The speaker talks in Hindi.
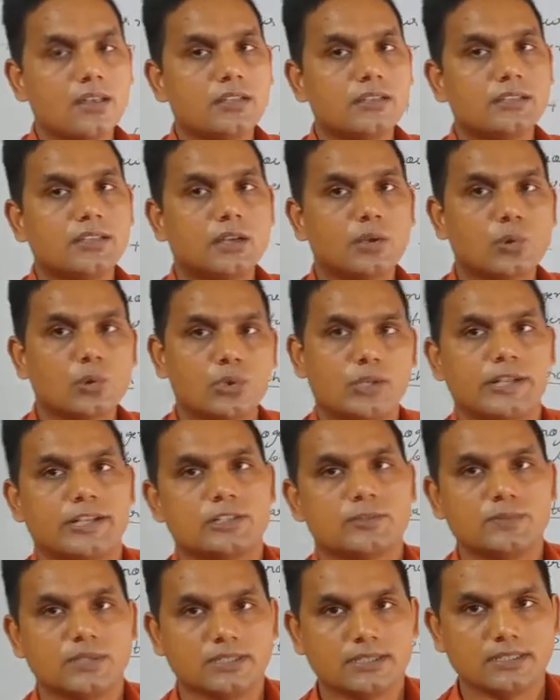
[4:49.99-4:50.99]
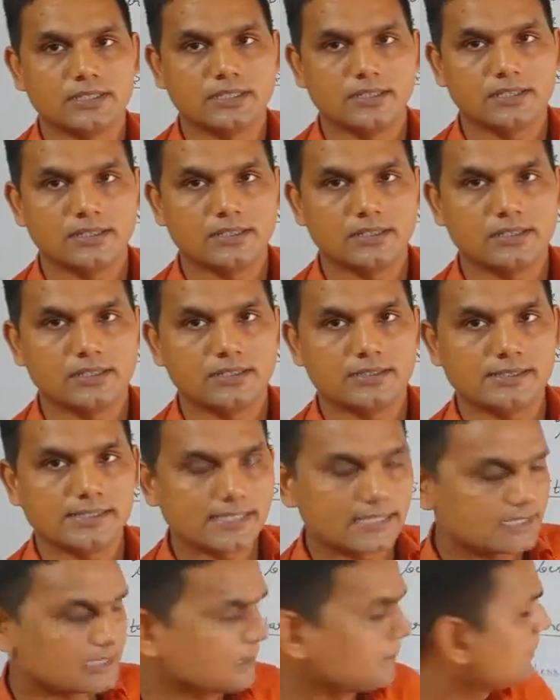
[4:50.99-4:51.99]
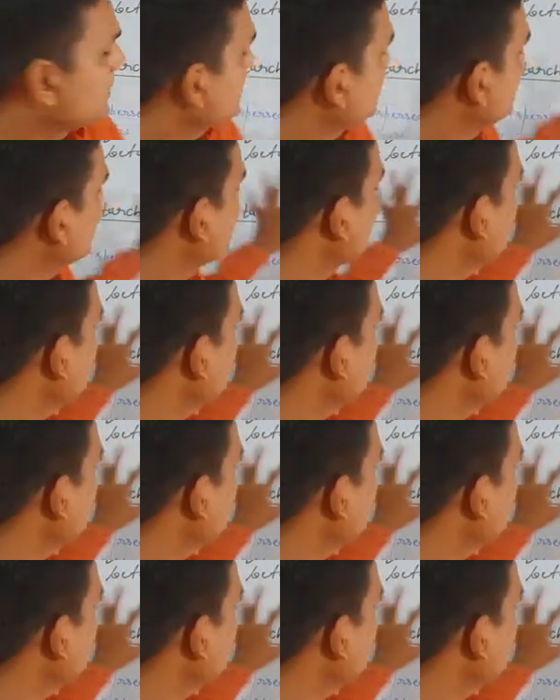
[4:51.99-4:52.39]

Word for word: या कोलाइड बनता है एग्जाम्पल के तौर